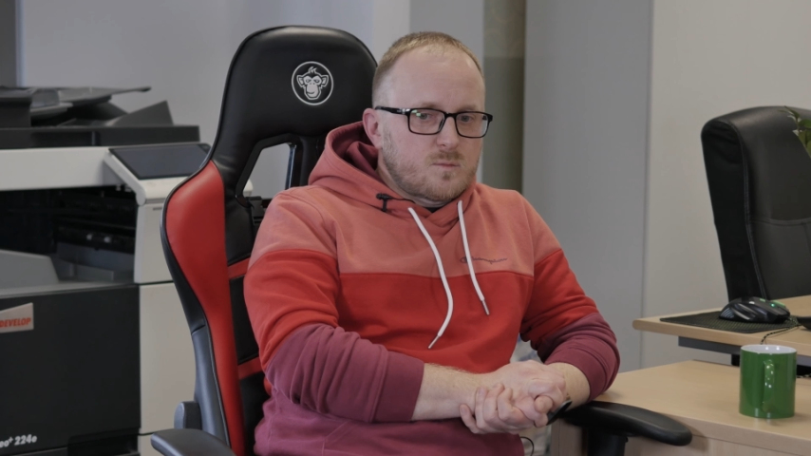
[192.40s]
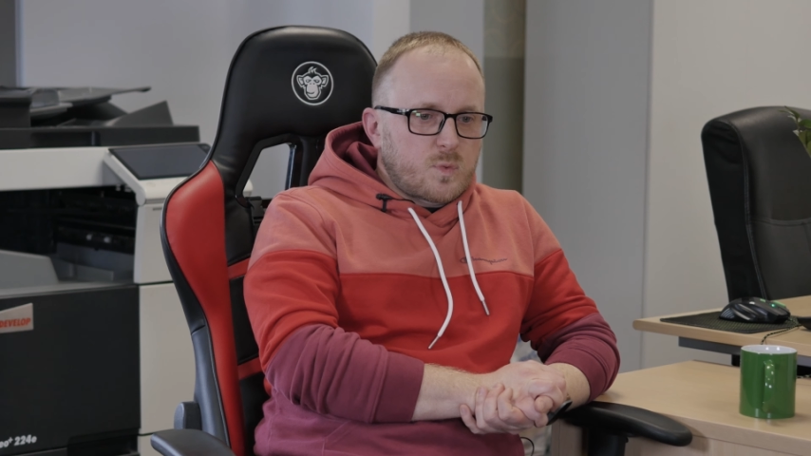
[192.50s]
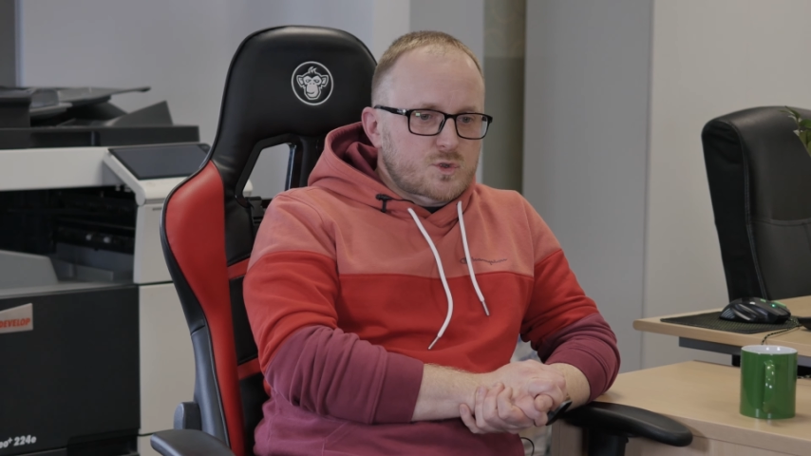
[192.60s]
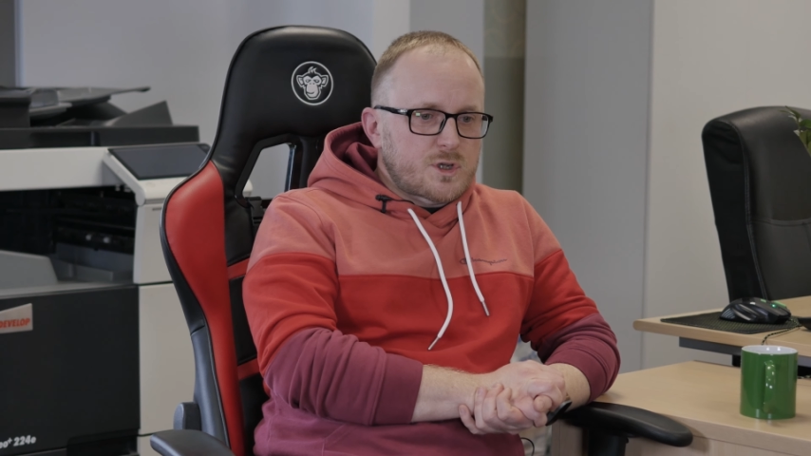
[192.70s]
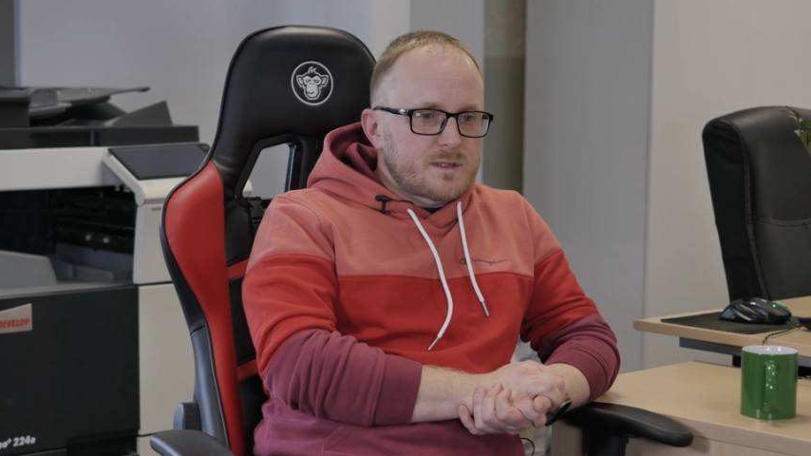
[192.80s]

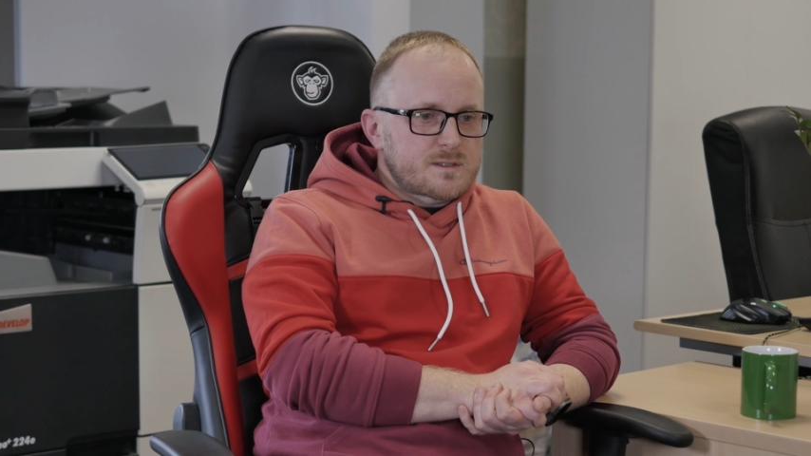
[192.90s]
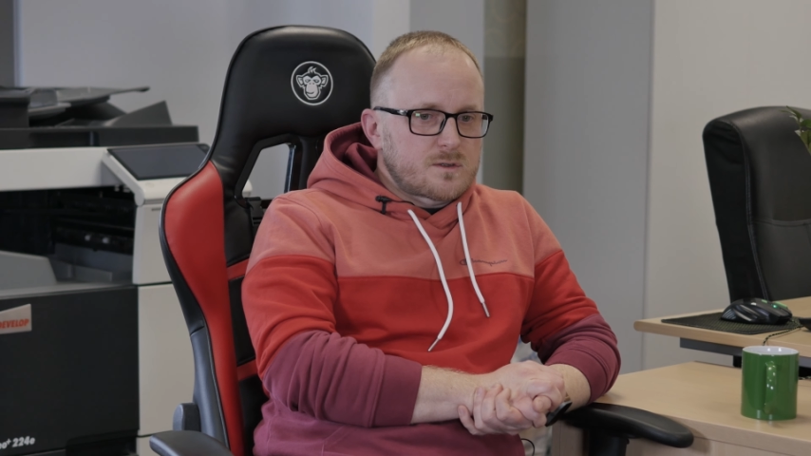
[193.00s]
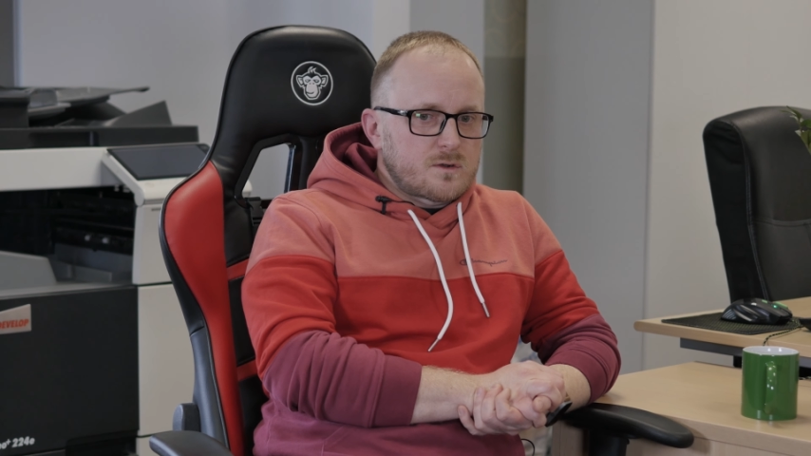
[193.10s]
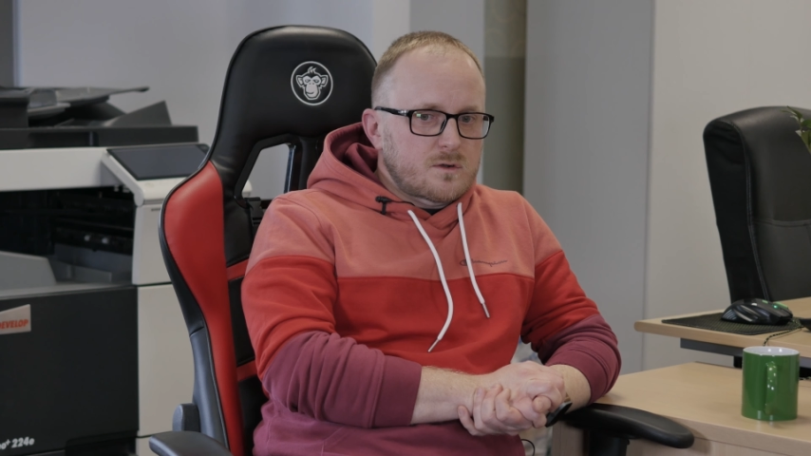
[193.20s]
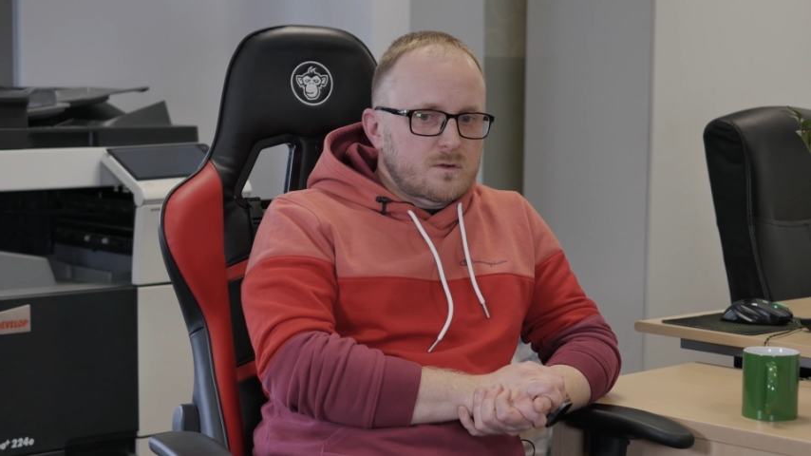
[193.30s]
bo
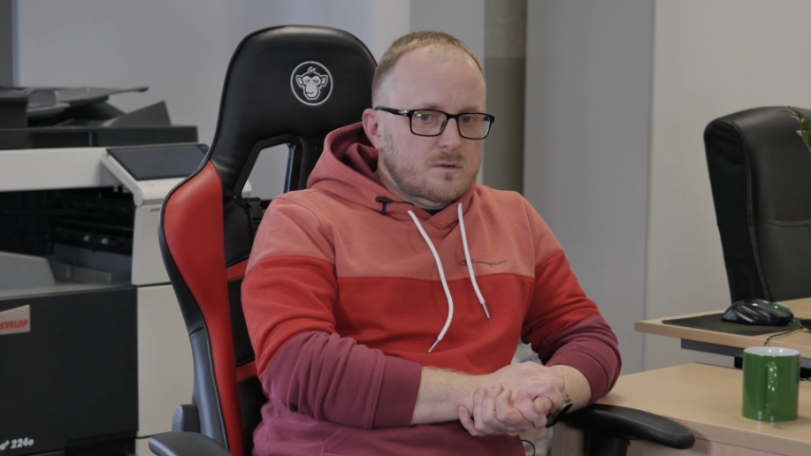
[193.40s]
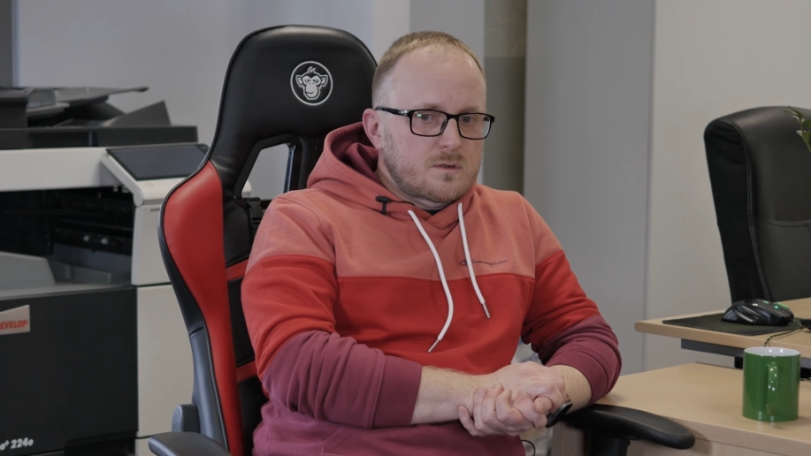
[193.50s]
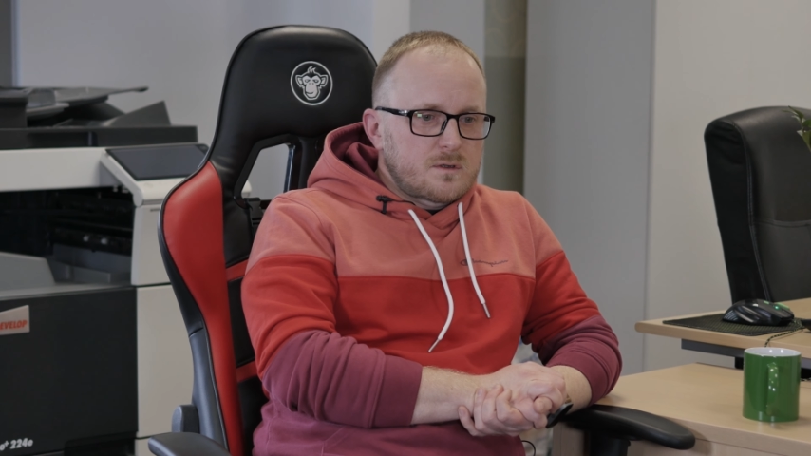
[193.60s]
często